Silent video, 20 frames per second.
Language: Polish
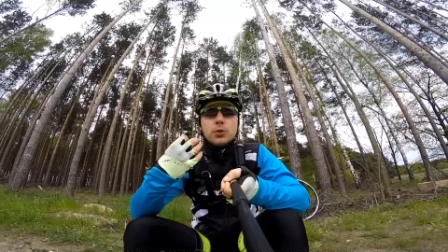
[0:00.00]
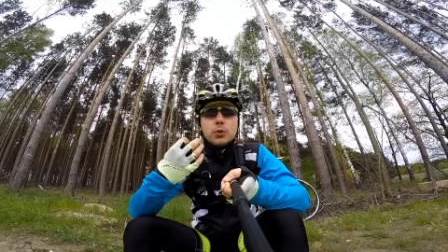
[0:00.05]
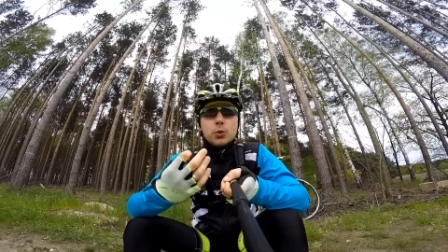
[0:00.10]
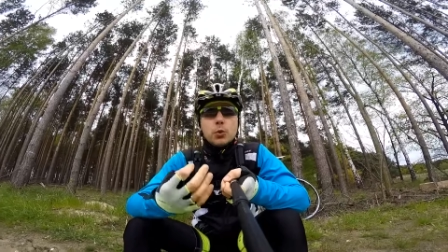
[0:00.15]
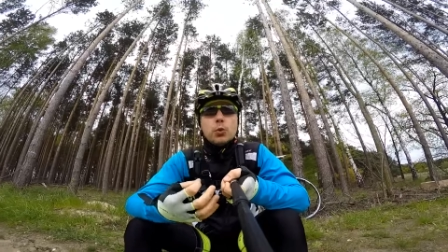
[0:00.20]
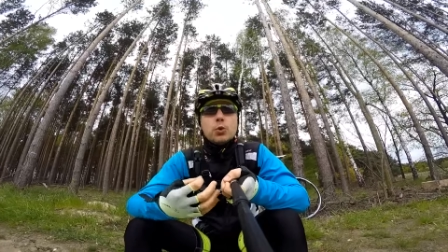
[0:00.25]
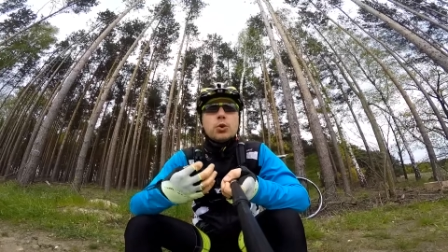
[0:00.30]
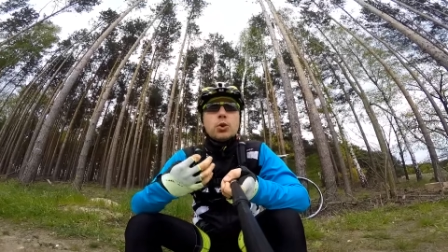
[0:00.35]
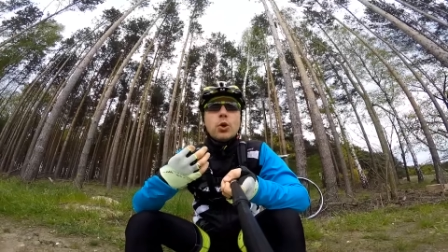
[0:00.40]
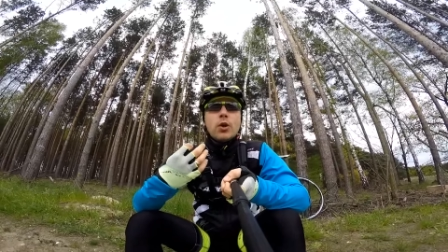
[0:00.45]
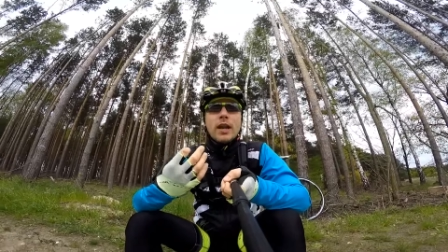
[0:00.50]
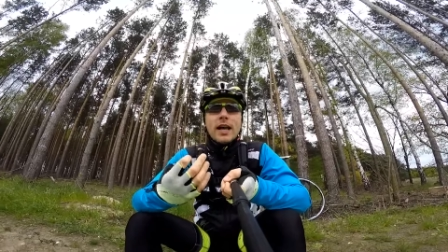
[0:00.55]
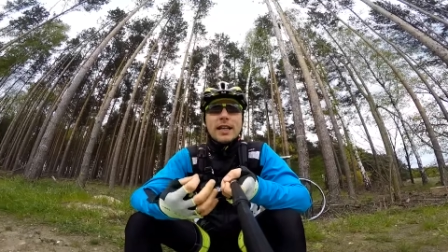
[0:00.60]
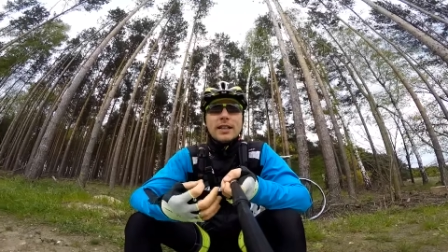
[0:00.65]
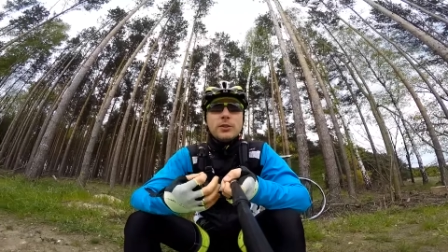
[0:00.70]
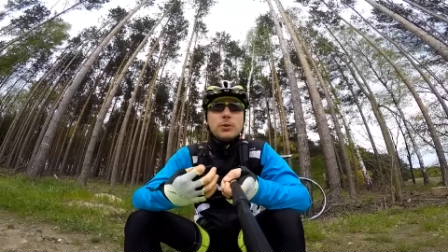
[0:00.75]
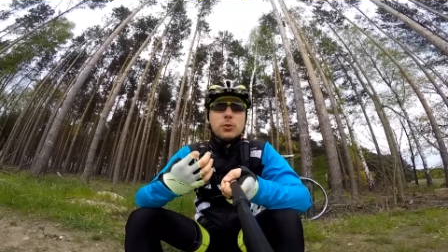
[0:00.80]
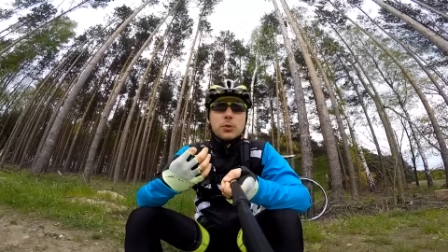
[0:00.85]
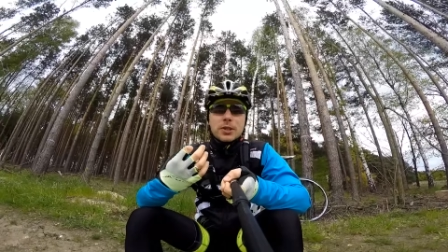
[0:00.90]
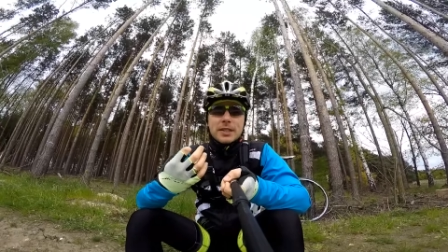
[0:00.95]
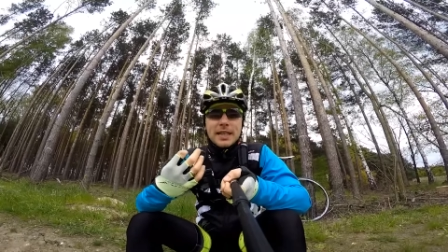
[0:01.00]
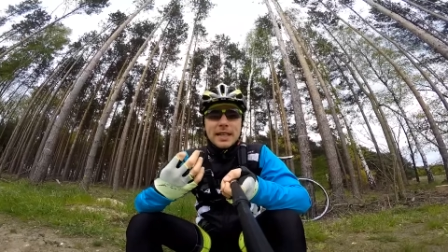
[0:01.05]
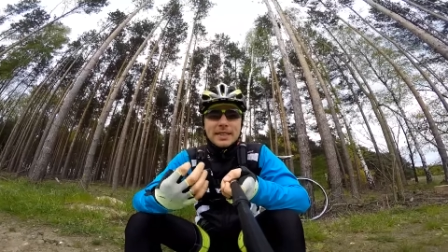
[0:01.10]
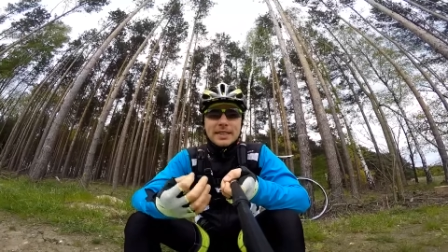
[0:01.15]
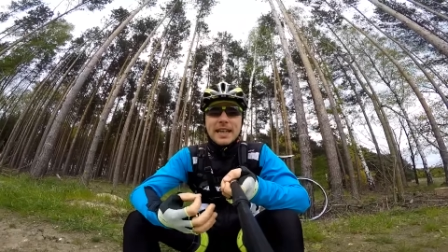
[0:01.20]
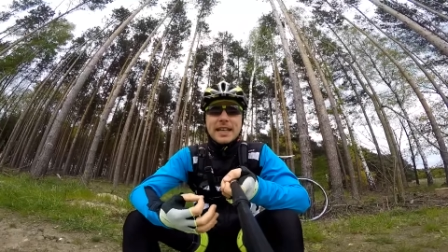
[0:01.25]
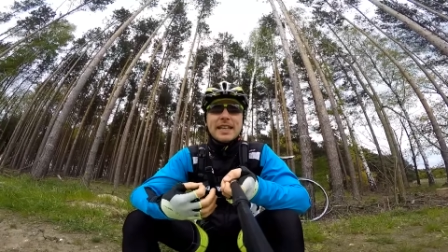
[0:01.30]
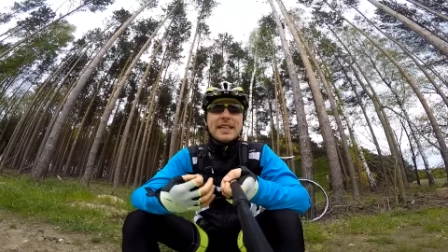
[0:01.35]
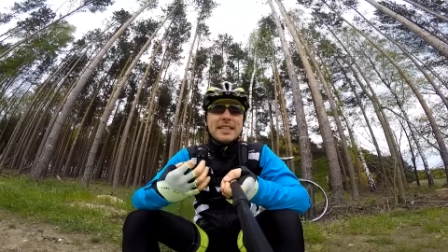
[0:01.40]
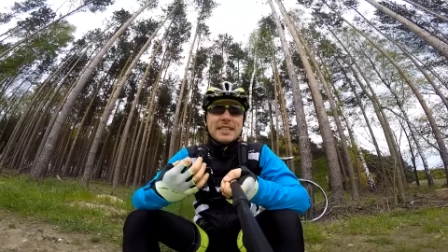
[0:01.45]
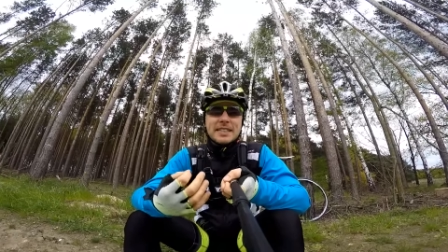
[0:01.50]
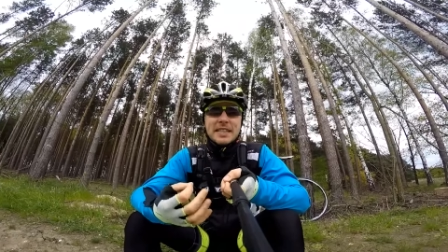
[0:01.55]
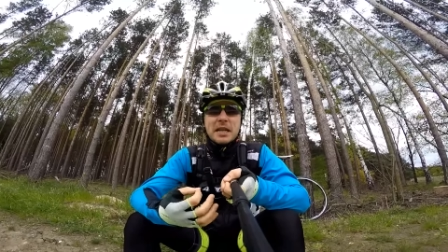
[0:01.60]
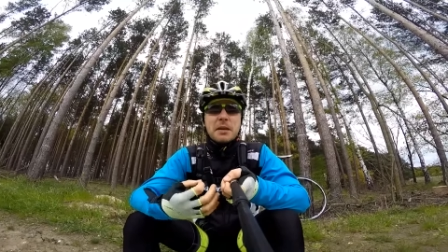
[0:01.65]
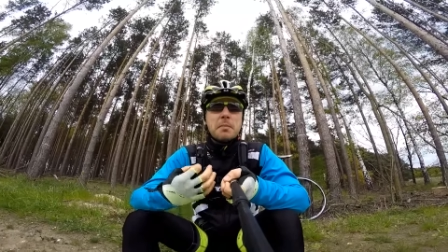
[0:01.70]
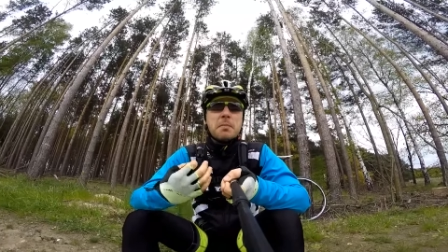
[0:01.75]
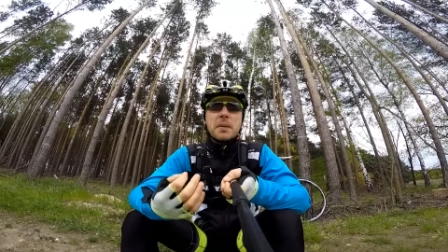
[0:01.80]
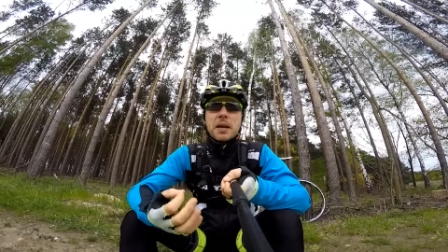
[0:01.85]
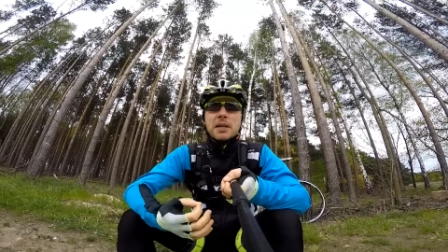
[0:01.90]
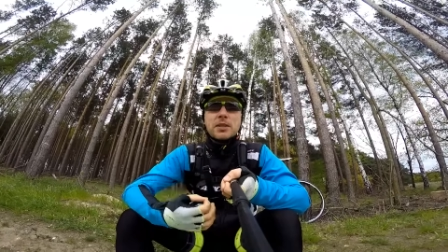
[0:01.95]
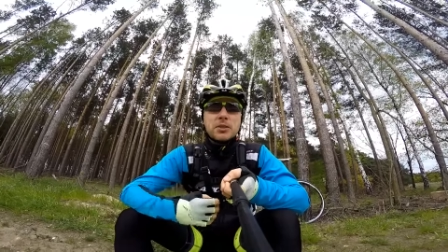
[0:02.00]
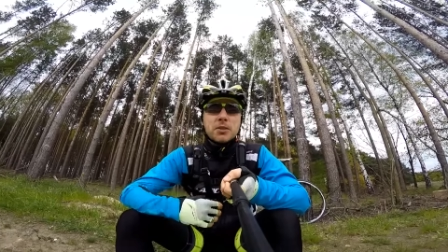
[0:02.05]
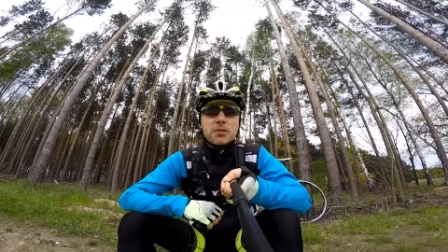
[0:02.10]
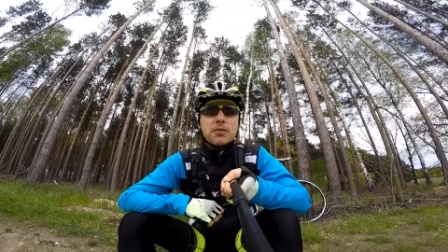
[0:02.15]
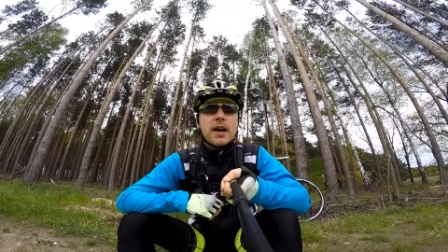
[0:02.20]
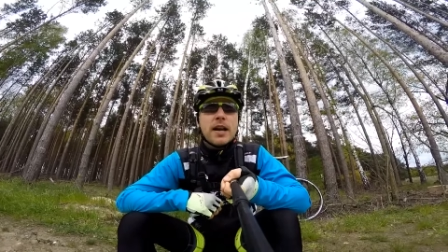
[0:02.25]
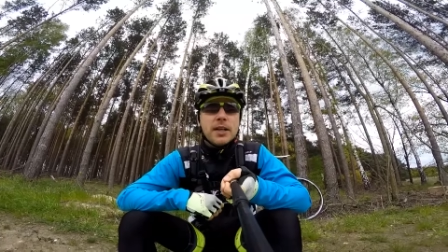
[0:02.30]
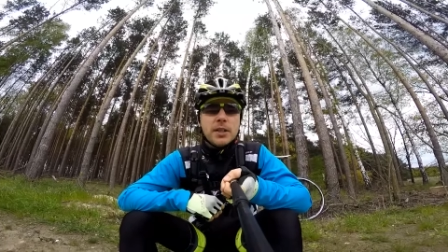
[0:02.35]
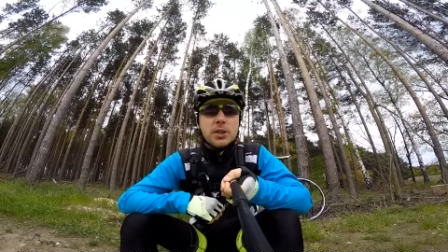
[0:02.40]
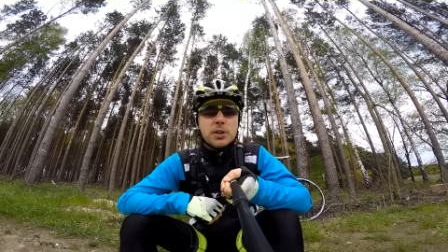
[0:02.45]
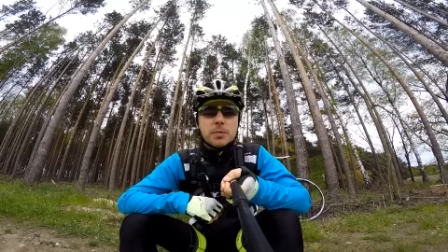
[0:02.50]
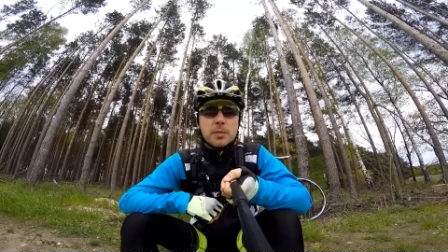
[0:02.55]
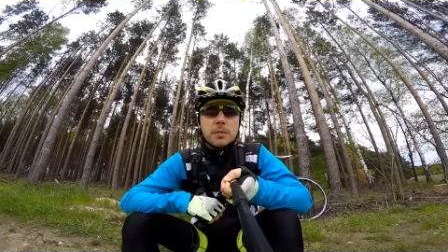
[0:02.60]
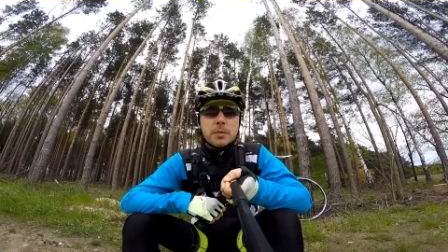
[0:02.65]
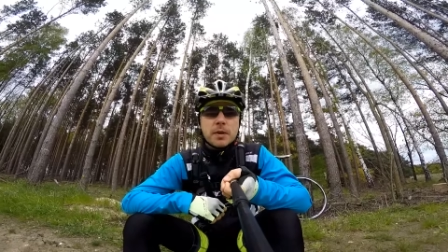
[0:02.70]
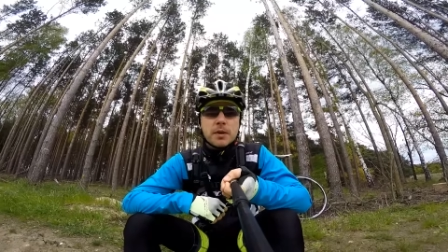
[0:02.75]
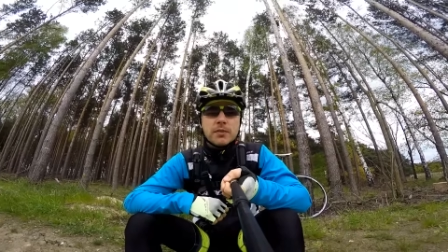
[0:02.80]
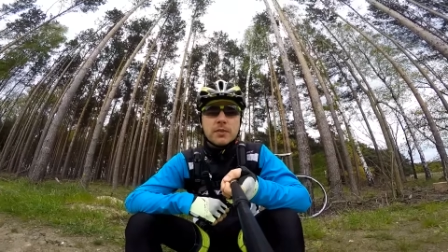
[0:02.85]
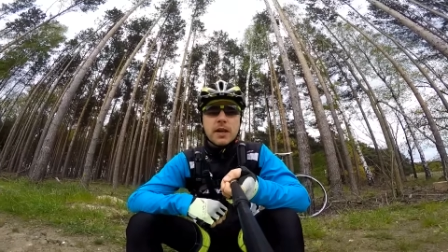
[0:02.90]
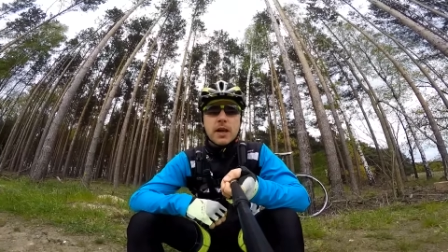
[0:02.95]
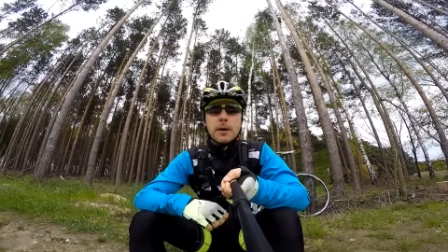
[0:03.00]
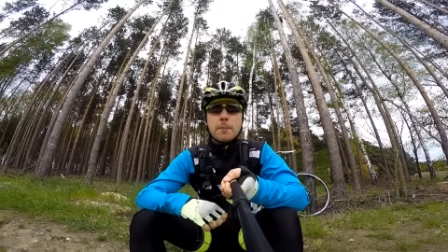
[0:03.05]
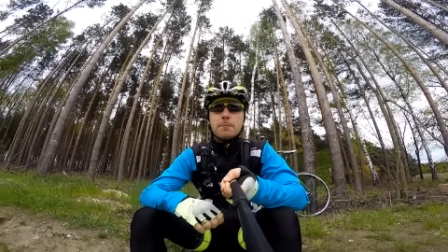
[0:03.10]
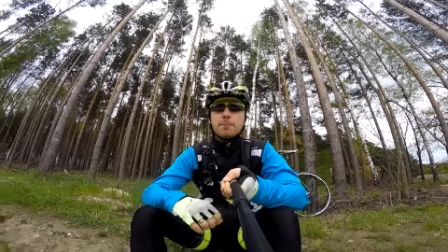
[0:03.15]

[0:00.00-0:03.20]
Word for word: dużo lat już na taki stan pracowaliśmy, prawda?